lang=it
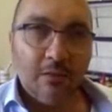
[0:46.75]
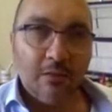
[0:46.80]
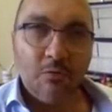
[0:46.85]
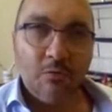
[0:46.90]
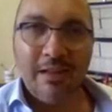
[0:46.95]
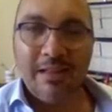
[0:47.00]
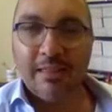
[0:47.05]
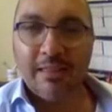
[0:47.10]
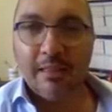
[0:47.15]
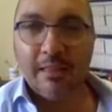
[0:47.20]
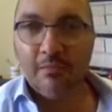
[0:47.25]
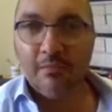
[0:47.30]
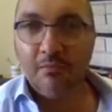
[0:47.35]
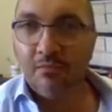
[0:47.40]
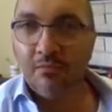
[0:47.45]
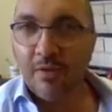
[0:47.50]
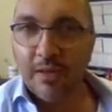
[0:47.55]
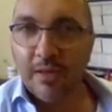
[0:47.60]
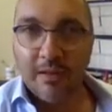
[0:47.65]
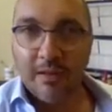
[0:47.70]
non è entrato in
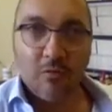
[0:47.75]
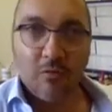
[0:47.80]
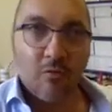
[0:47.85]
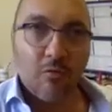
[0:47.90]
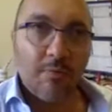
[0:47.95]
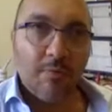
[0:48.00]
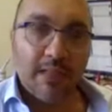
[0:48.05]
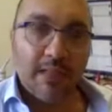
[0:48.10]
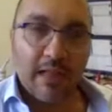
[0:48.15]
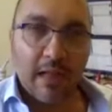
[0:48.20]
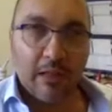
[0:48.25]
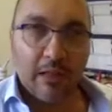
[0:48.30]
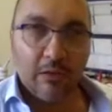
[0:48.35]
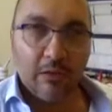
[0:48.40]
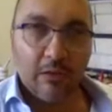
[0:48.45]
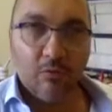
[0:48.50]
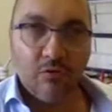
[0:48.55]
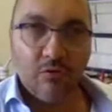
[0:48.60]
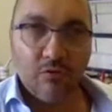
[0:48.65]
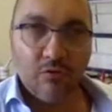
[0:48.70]
feeling col
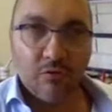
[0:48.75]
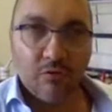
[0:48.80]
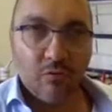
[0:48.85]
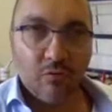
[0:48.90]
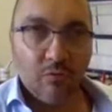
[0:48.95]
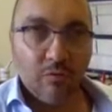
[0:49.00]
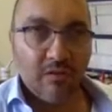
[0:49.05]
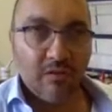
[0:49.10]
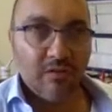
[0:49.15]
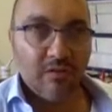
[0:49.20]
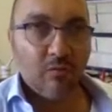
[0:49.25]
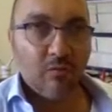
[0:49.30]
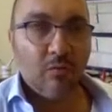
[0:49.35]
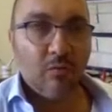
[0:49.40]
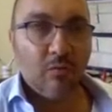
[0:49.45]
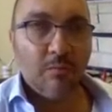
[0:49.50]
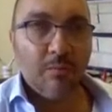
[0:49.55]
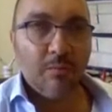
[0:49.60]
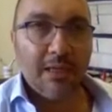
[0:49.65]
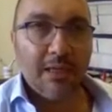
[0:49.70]
mercato, con i gestori,
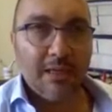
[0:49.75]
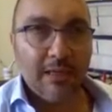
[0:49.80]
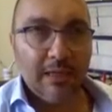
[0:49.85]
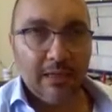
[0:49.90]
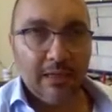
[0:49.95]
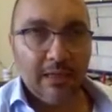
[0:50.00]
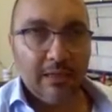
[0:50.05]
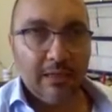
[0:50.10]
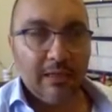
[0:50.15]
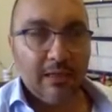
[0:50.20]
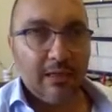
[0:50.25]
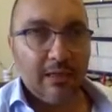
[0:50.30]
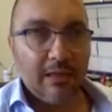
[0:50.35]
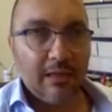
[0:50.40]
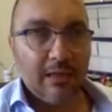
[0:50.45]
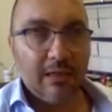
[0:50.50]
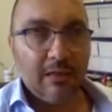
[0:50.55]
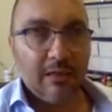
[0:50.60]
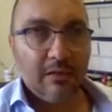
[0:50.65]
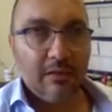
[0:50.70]
secondo me
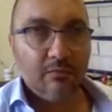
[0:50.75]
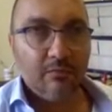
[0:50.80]
eh,